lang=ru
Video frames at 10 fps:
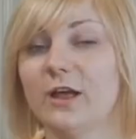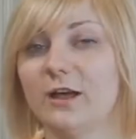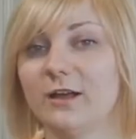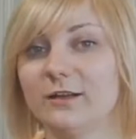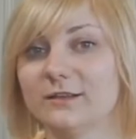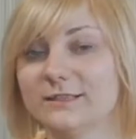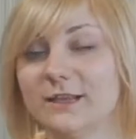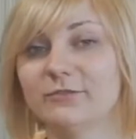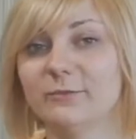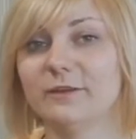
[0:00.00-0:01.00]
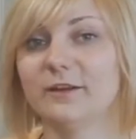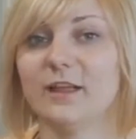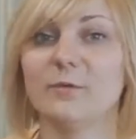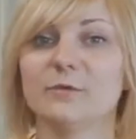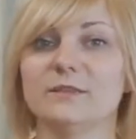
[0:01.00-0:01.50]
А, Sun Family
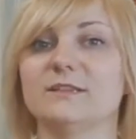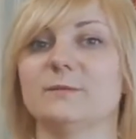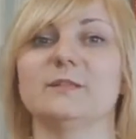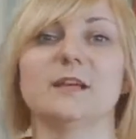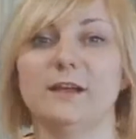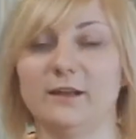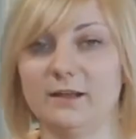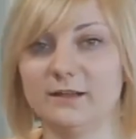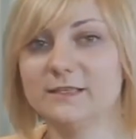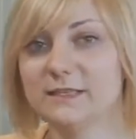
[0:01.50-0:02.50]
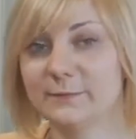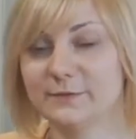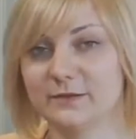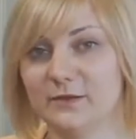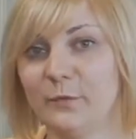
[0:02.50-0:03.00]
Club — это специальная
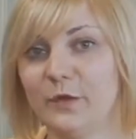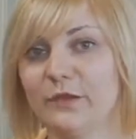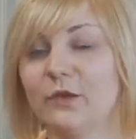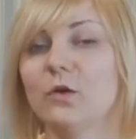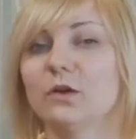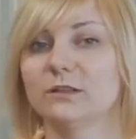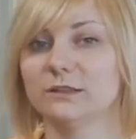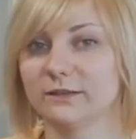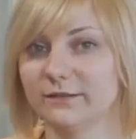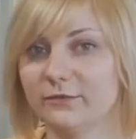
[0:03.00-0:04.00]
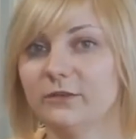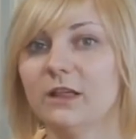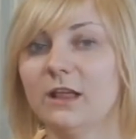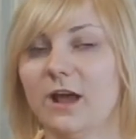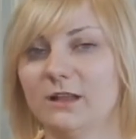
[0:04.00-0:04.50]
концепция компании Coral Travel.
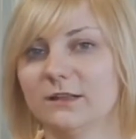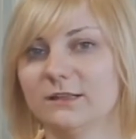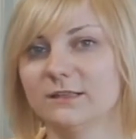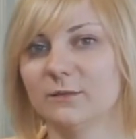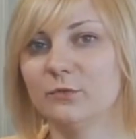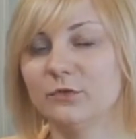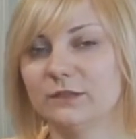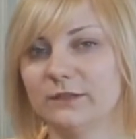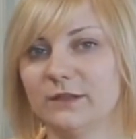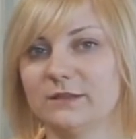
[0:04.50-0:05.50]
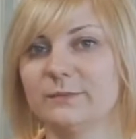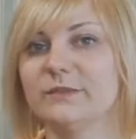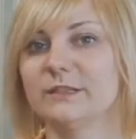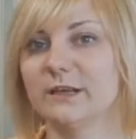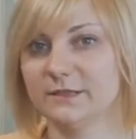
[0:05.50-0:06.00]
Она разработана
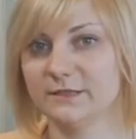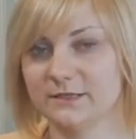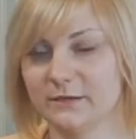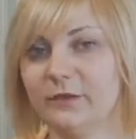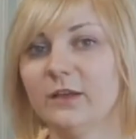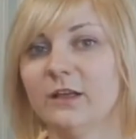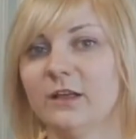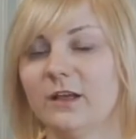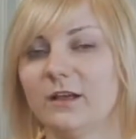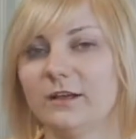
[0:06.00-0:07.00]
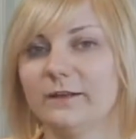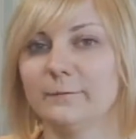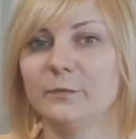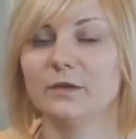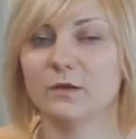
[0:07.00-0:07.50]
специалистами, а,
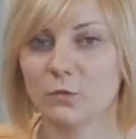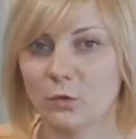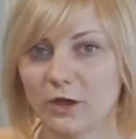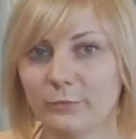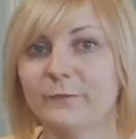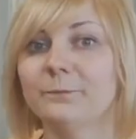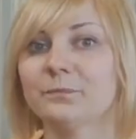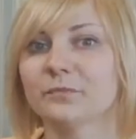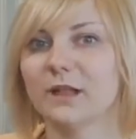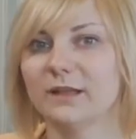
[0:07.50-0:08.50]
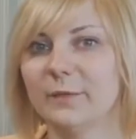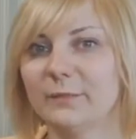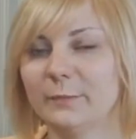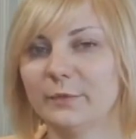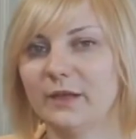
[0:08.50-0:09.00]
педагогами. Она
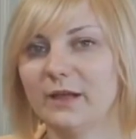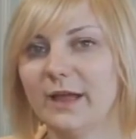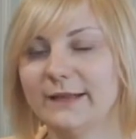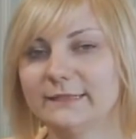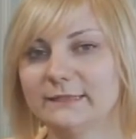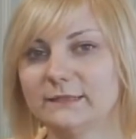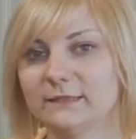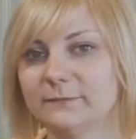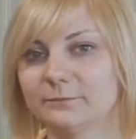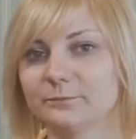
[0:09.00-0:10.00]
предполагает э,